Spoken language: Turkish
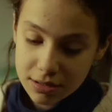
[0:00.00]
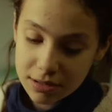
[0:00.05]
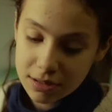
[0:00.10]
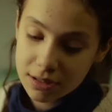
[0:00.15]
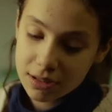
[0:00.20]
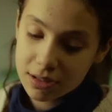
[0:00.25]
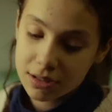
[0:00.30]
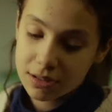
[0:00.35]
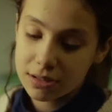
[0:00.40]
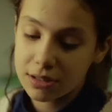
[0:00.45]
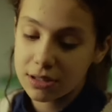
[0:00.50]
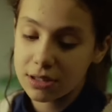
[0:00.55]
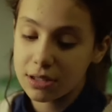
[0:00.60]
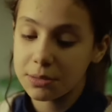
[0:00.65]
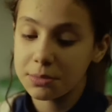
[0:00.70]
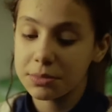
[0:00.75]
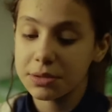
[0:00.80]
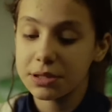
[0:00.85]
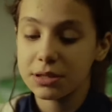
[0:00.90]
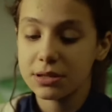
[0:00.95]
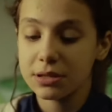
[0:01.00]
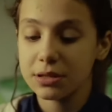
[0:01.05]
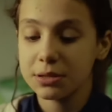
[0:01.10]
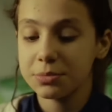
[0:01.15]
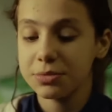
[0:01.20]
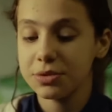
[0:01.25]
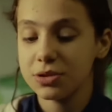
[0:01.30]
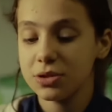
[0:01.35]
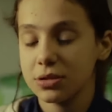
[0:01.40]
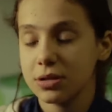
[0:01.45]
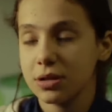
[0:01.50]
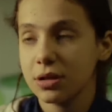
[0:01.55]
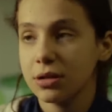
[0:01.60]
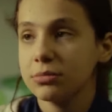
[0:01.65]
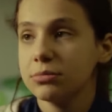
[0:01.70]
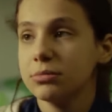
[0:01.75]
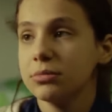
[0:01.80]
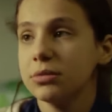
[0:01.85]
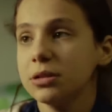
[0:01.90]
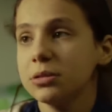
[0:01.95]
Ya yemek
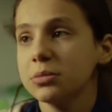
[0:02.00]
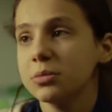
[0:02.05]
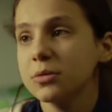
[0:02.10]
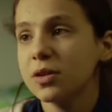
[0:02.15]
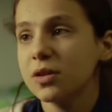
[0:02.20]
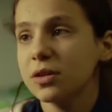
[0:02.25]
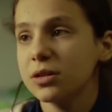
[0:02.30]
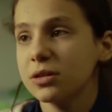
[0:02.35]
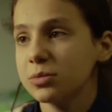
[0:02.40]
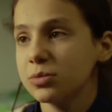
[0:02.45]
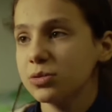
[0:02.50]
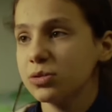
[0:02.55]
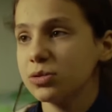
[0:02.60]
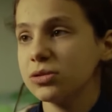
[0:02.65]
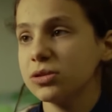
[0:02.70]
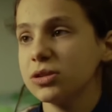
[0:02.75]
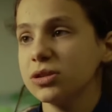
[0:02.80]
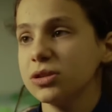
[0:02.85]
demişken benim karnım çok